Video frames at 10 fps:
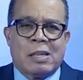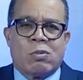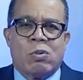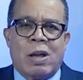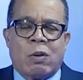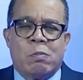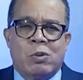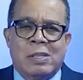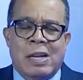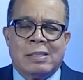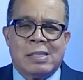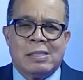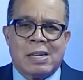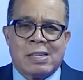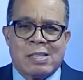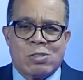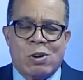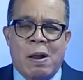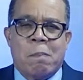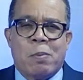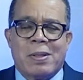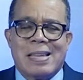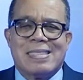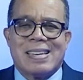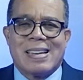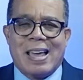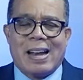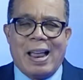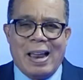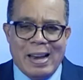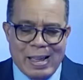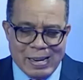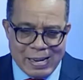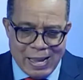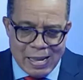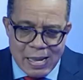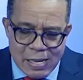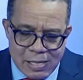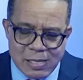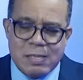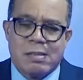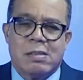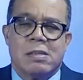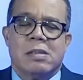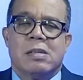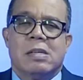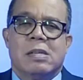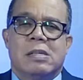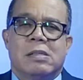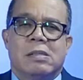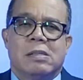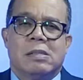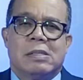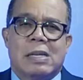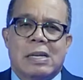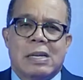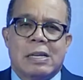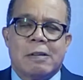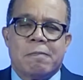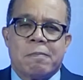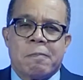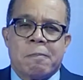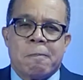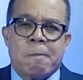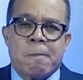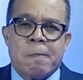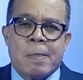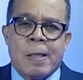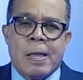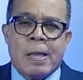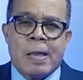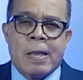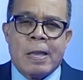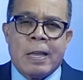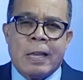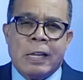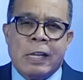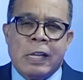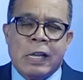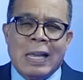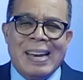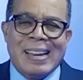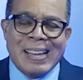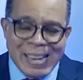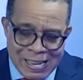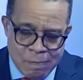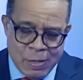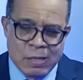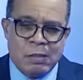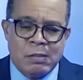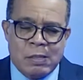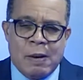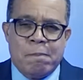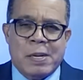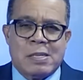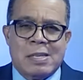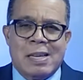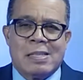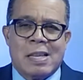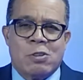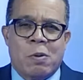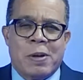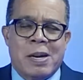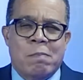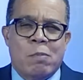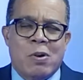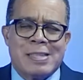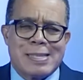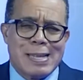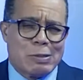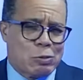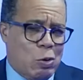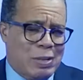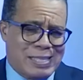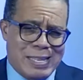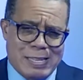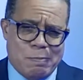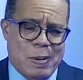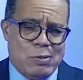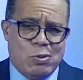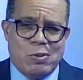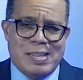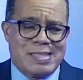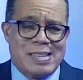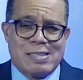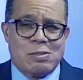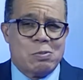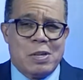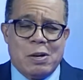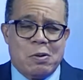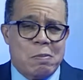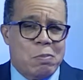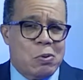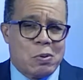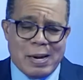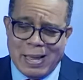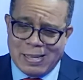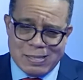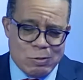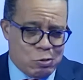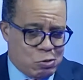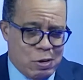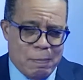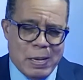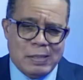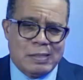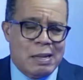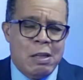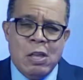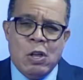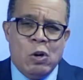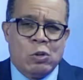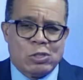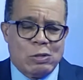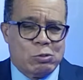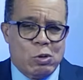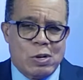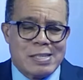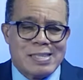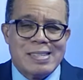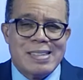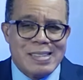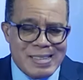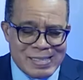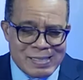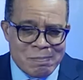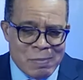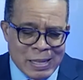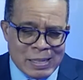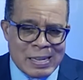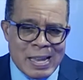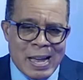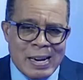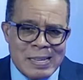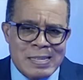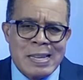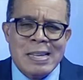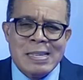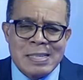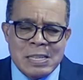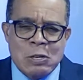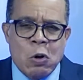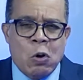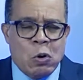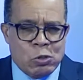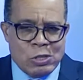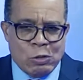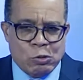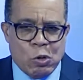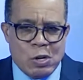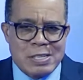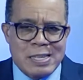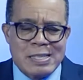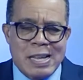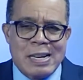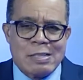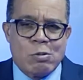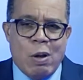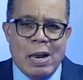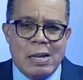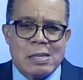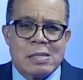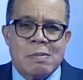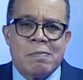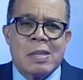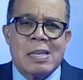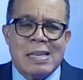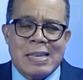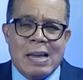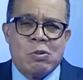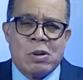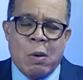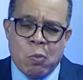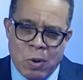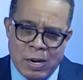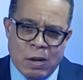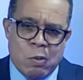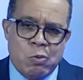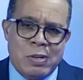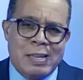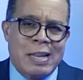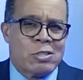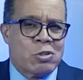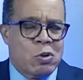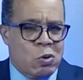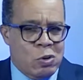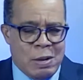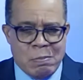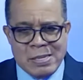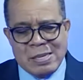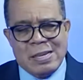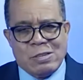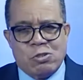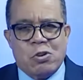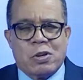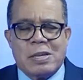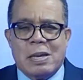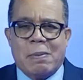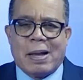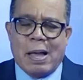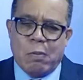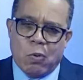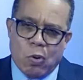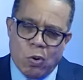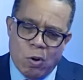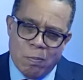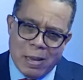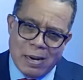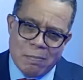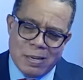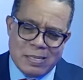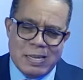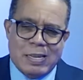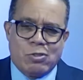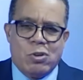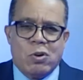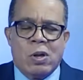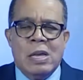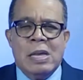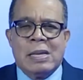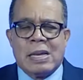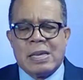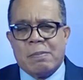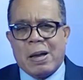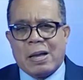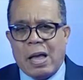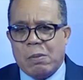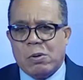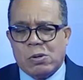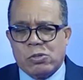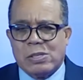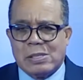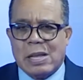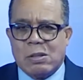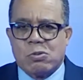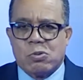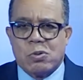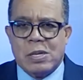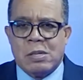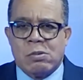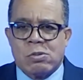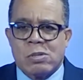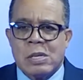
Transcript: con la comunidad internacional puedan llegar a la raíz de eh, el crimen del presidente Jovenel Mois, de todas las personas que estuvieron involucradas, no solamente los autores materiales, sino los autores intelectuales y que hay una buena comunicación con la investigación que lleva a cabo Colombia, la investigación que lleva a cabo los Estados Unidos.